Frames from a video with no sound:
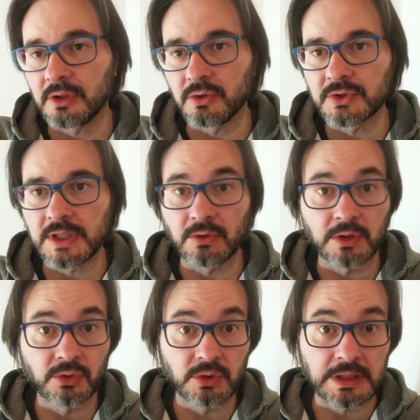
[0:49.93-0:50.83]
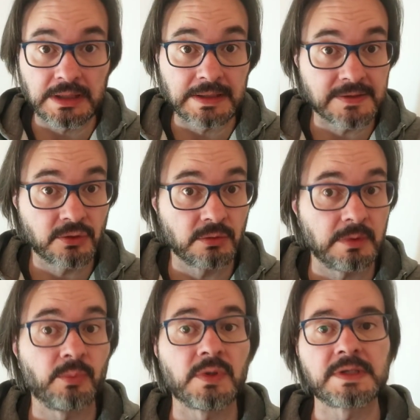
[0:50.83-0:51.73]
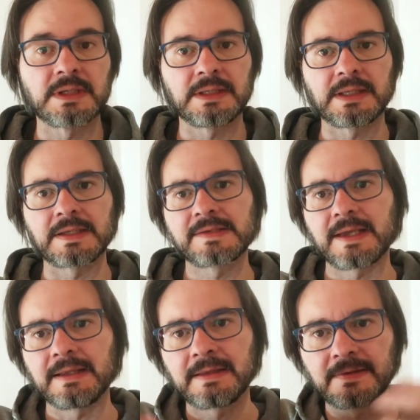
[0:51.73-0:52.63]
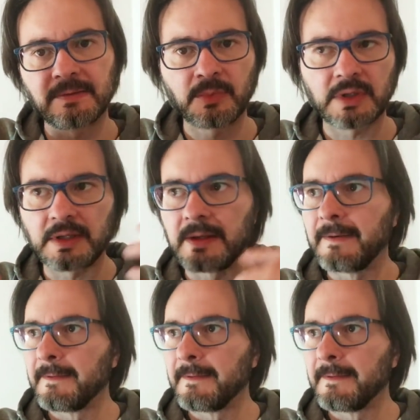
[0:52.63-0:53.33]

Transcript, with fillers: cosa che ho letto ieri che secondo me può essere interessante, sempre nel